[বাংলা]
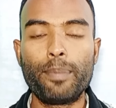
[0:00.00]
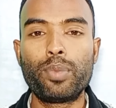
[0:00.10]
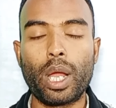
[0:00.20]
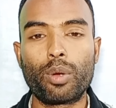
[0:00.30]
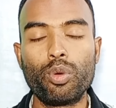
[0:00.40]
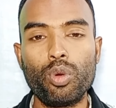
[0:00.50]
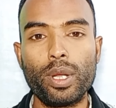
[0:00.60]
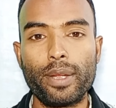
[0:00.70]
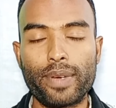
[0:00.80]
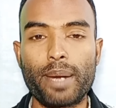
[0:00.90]
এই প্রোডাক্টগুলো
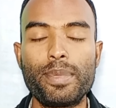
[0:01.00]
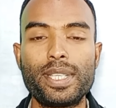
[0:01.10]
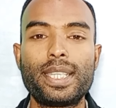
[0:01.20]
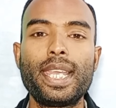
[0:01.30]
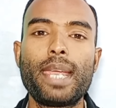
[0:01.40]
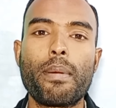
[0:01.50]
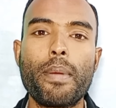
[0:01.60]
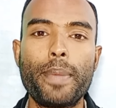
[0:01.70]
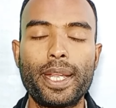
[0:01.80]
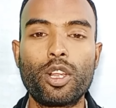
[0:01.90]
এই ফার্মেসিতে
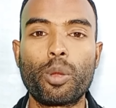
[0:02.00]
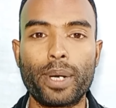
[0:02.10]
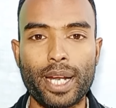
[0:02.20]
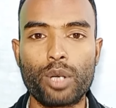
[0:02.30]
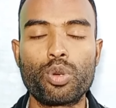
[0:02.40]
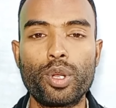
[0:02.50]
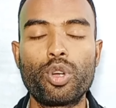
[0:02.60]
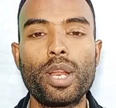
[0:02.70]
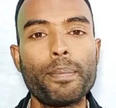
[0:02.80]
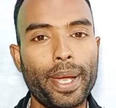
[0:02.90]
এভাবে বিক্রি করবেন কার্টুনে
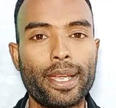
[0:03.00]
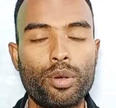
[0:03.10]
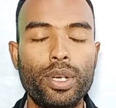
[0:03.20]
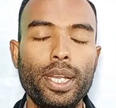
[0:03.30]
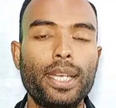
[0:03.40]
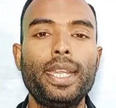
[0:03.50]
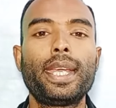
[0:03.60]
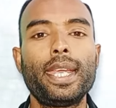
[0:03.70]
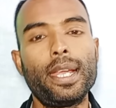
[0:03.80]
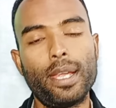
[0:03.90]
করে ব্যাগে করে
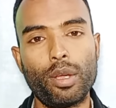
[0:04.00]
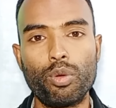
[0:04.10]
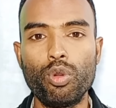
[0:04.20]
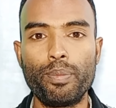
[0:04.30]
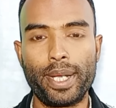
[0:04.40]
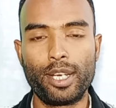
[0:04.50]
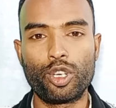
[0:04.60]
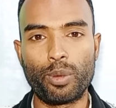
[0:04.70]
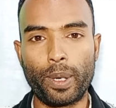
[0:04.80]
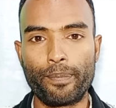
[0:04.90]
নিয়ে গিয়ে এগুলো বিক্রি
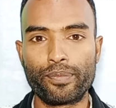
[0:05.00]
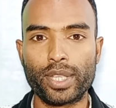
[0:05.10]
করবেন